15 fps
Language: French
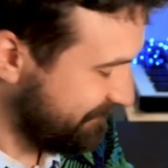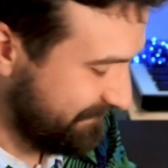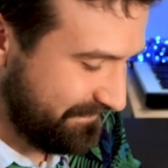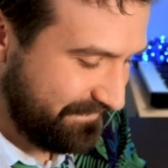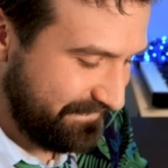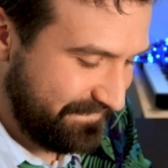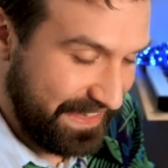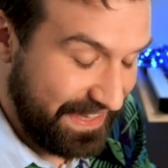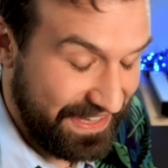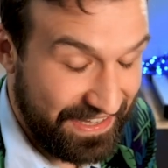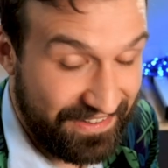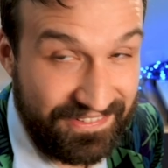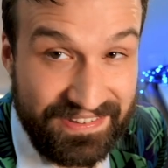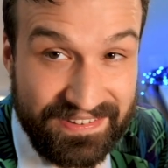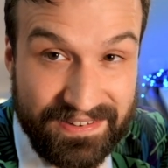tout de suite.
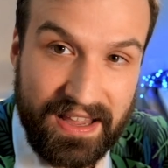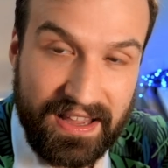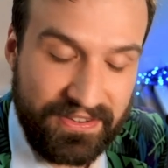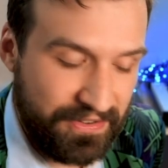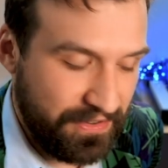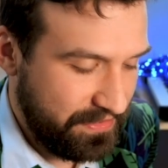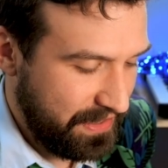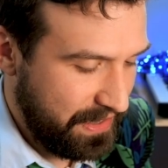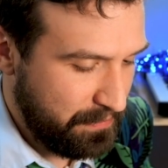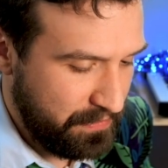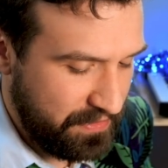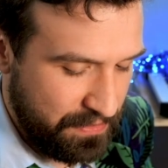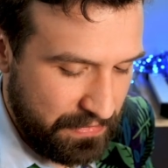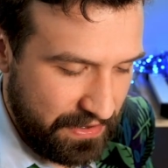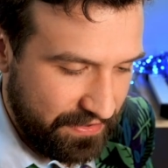Eh oui. Est-ce que t'as un
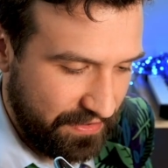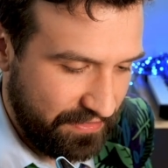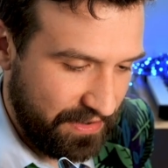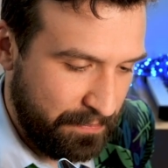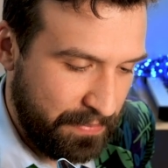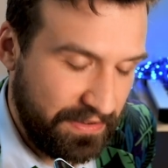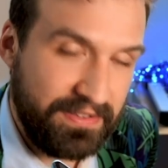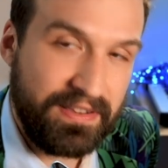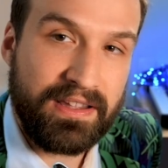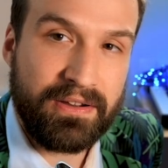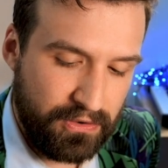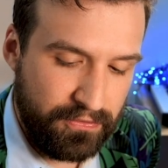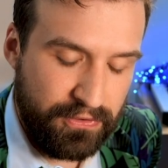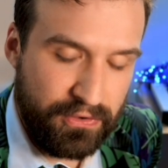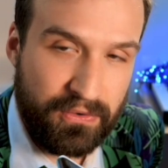petit message à passer
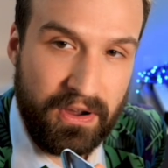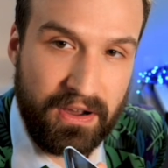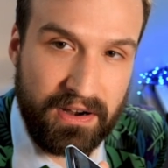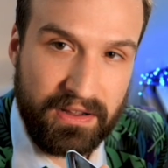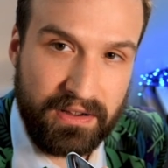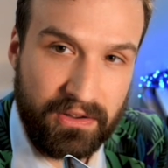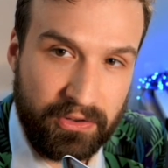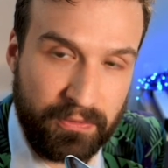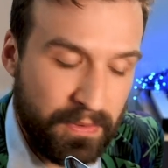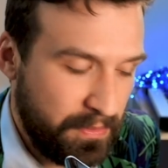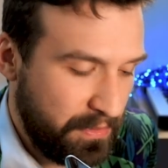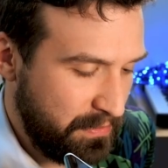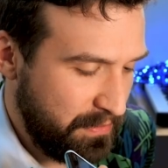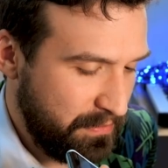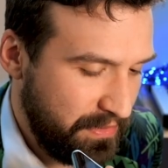aux viewers, là, en ce
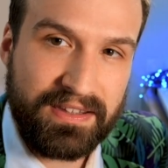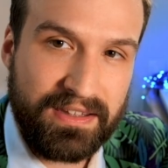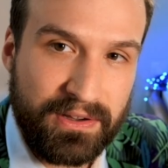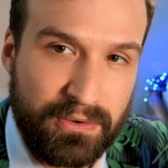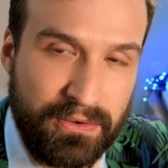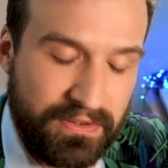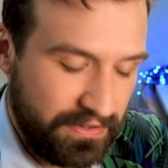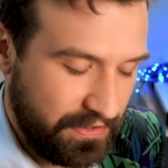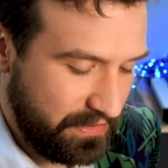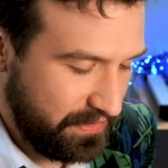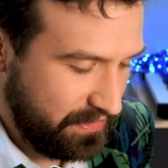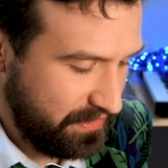moment même, qui écoutent